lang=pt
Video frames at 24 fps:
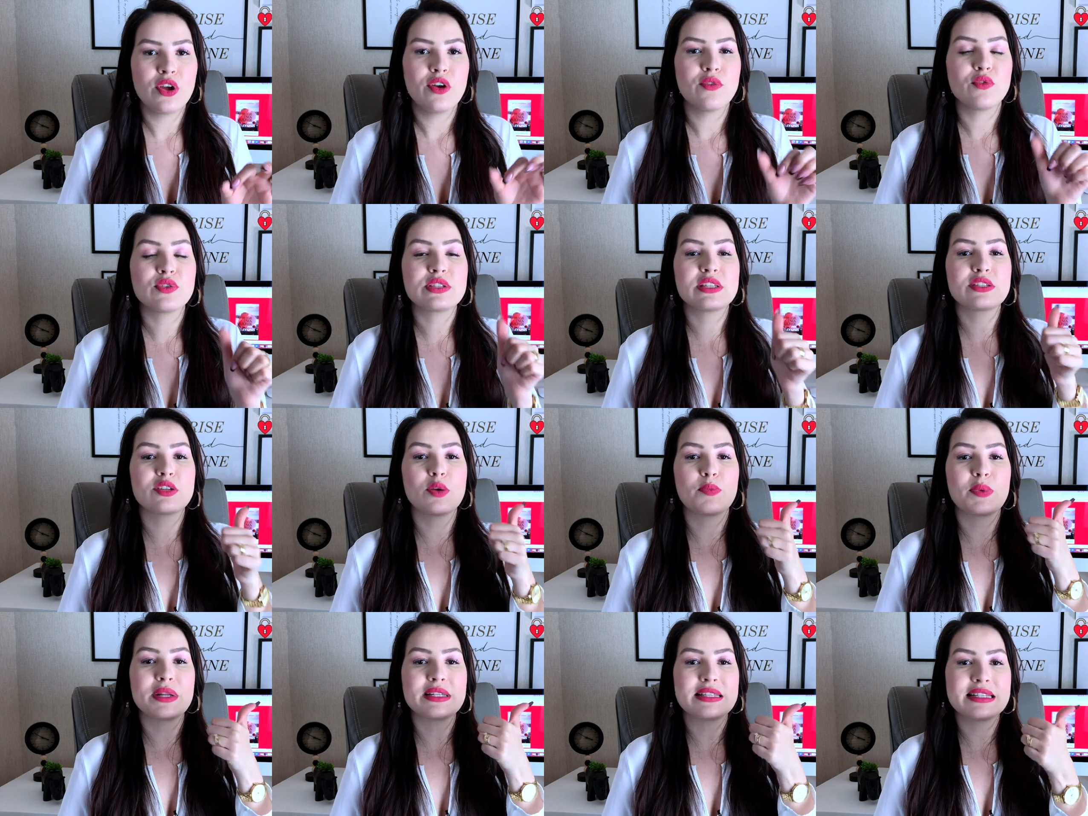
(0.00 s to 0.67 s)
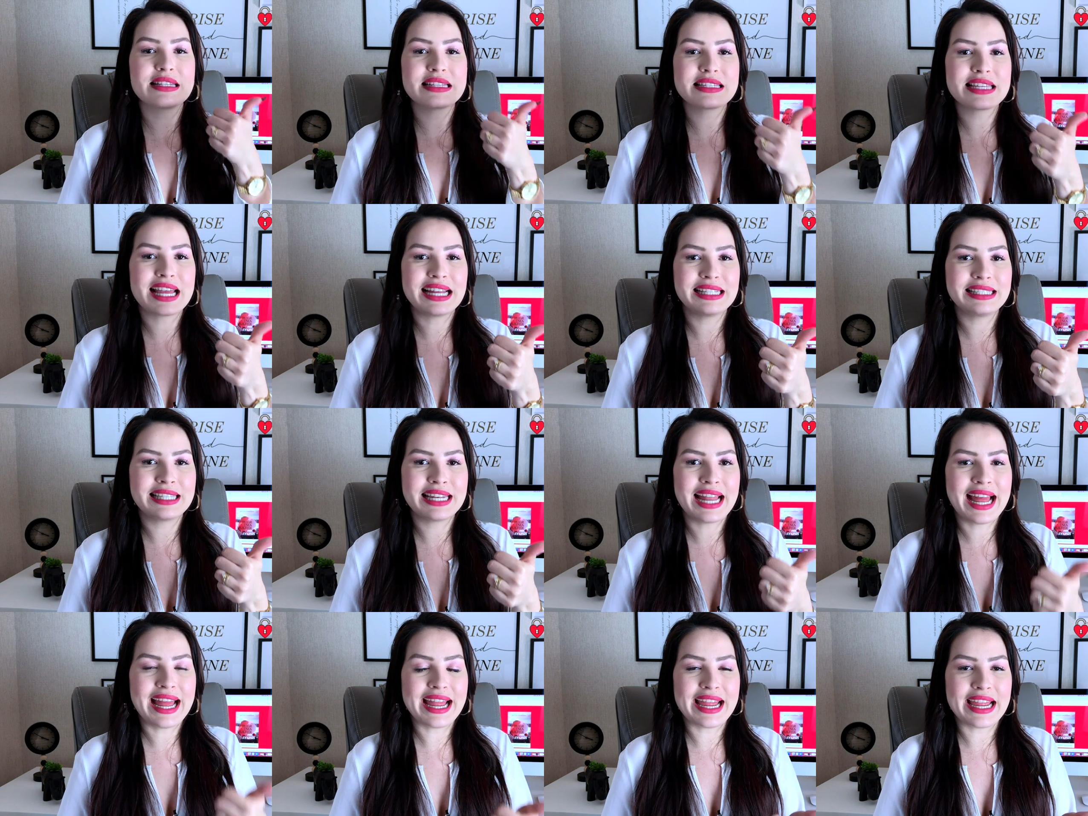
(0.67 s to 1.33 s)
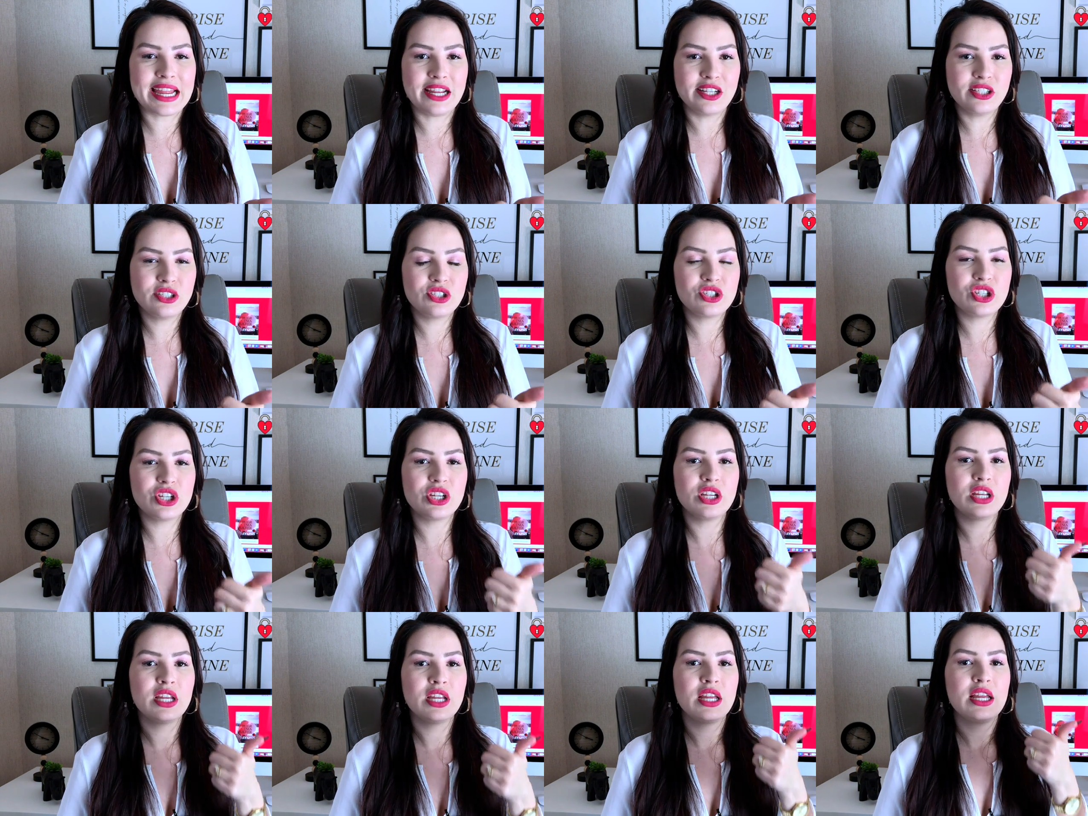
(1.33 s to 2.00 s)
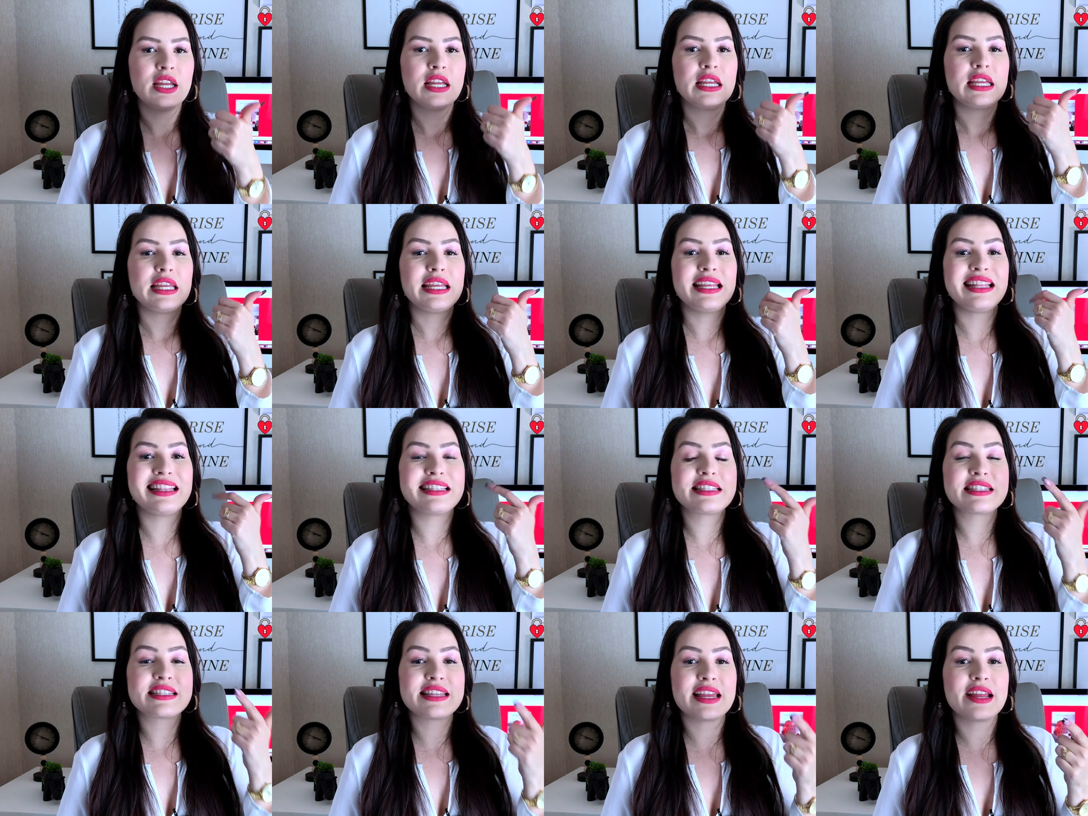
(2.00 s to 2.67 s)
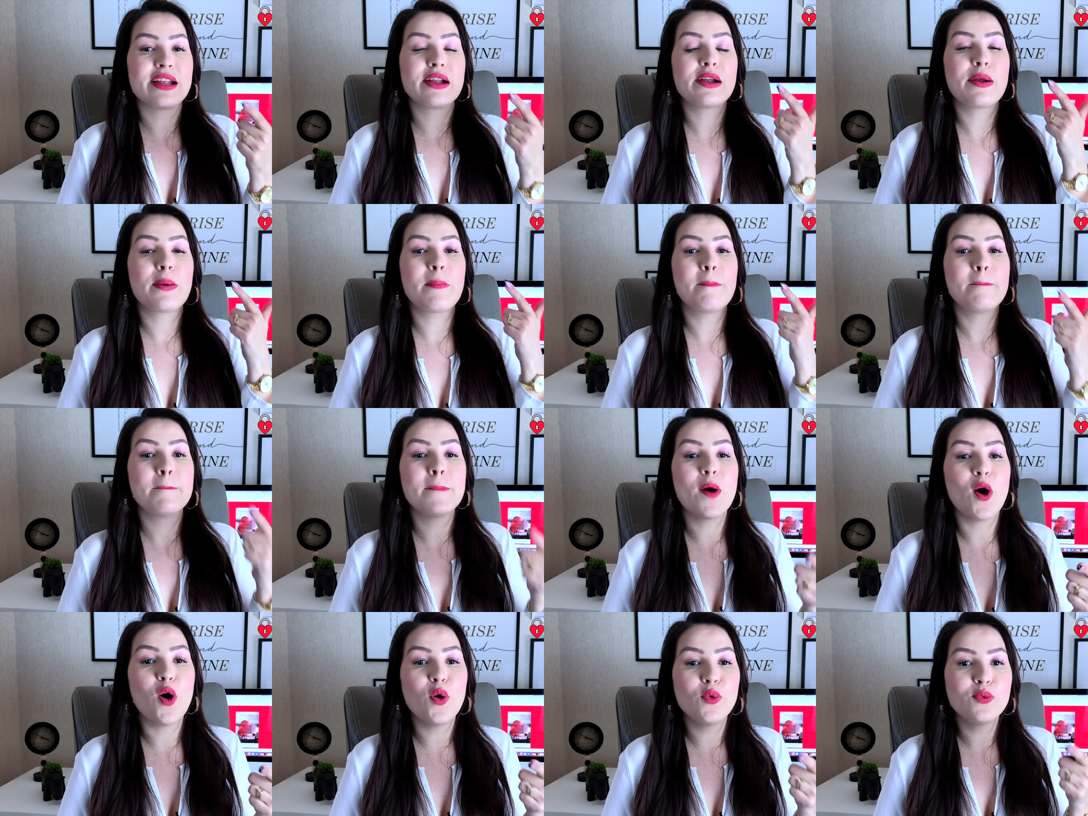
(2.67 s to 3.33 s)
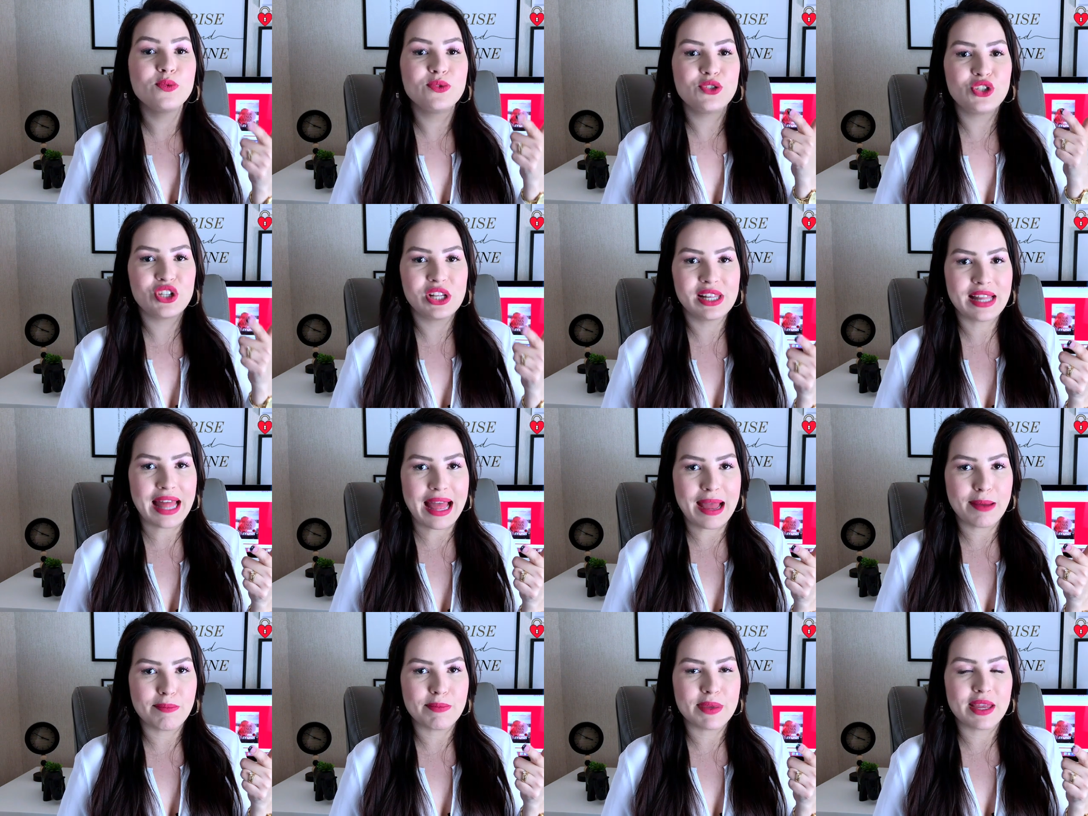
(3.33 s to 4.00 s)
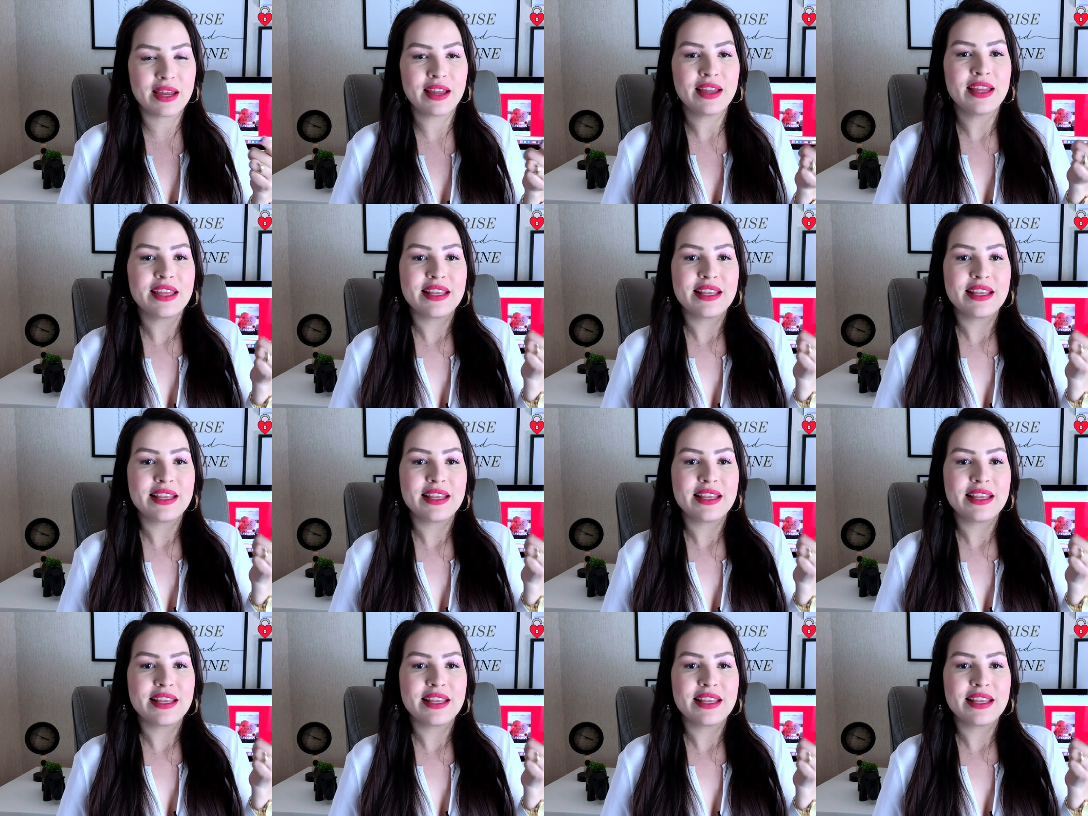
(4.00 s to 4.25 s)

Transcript: Você só precisa ser atraente e ser bom de lábia.